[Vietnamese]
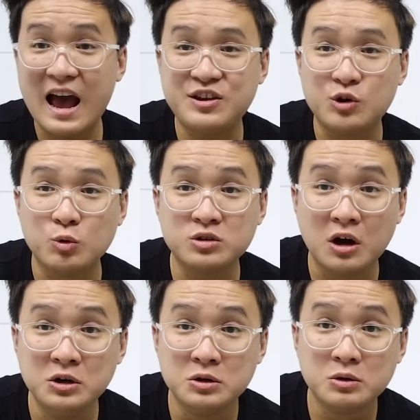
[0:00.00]
2 triệu
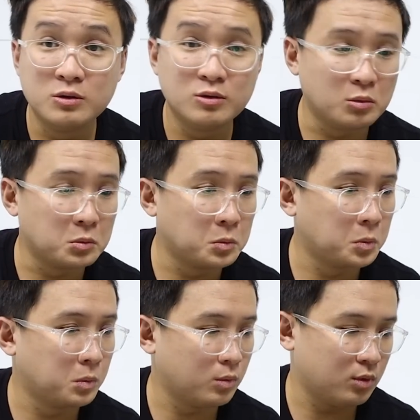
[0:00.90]
tư
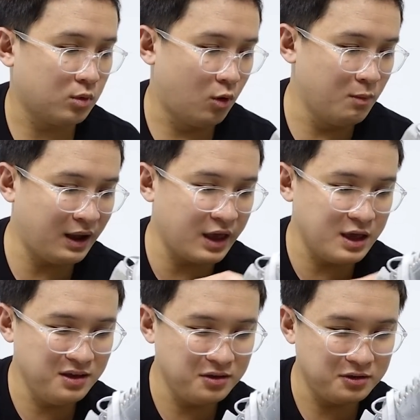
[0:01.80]
ôi mắc
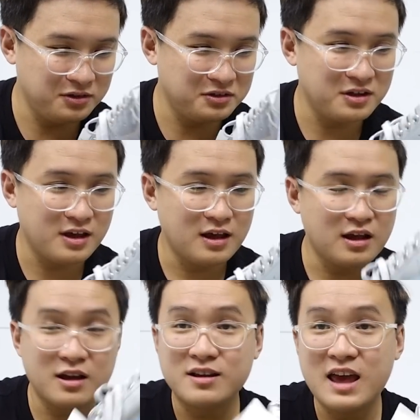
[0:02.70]
vậy
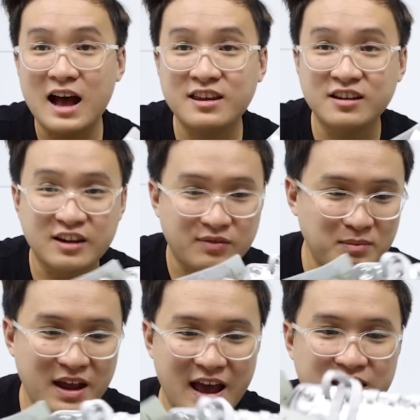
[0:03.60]
giá trên sản
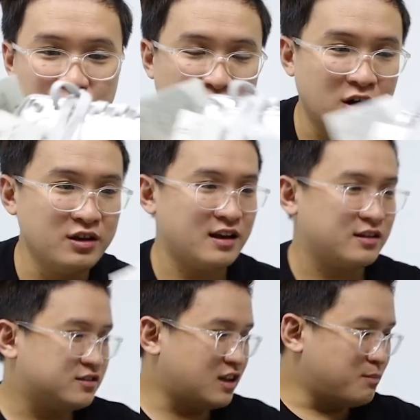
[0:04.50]
phẩm là 2 triệu tư nha
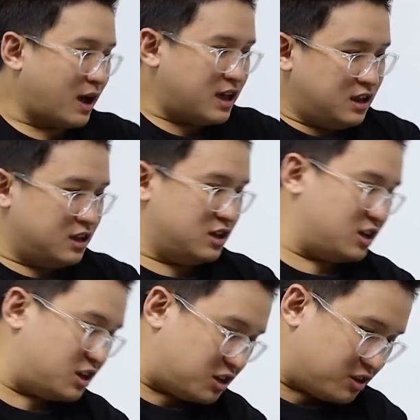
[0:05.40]
size 7
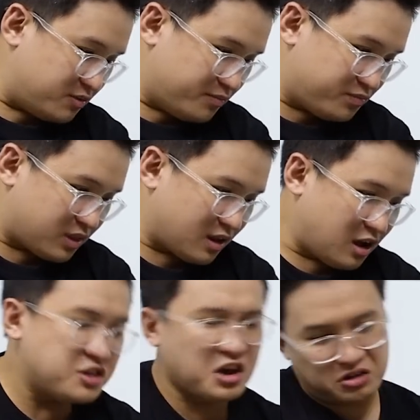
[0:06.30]
thì
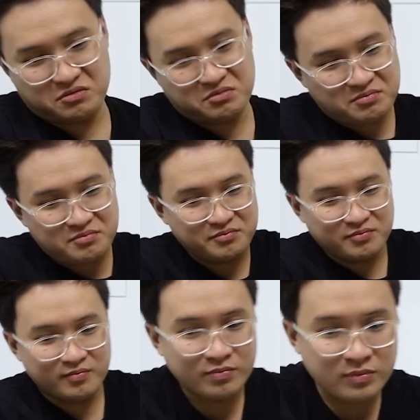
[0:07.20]
hơi chật
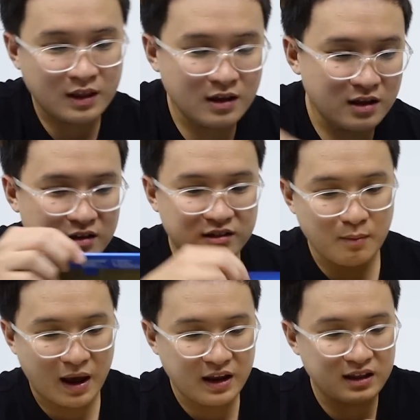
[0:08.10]

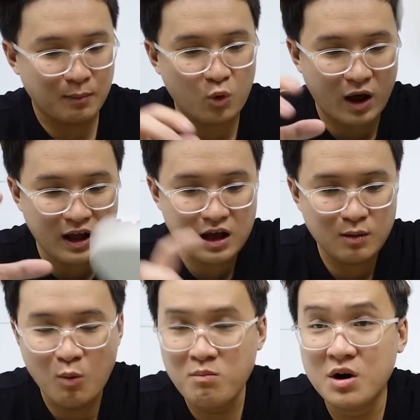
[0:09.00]
size 7 thì tầm
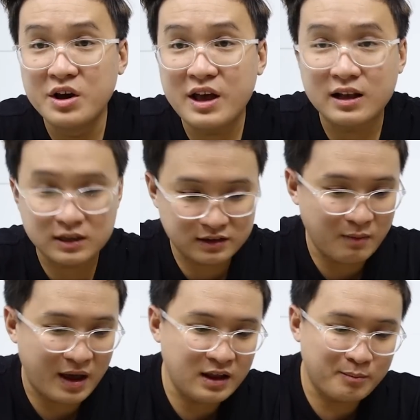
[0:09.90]
khoảng 40 à, nha
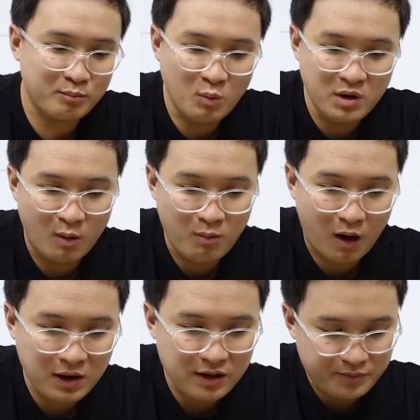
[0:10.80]
size 7 tầm 40
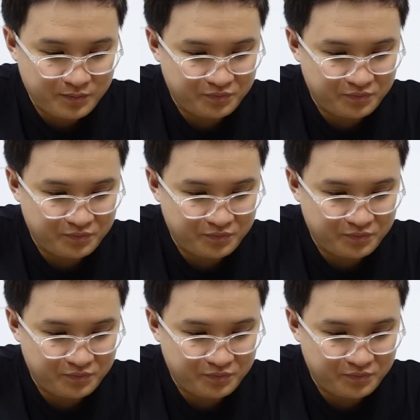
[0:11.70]
41 á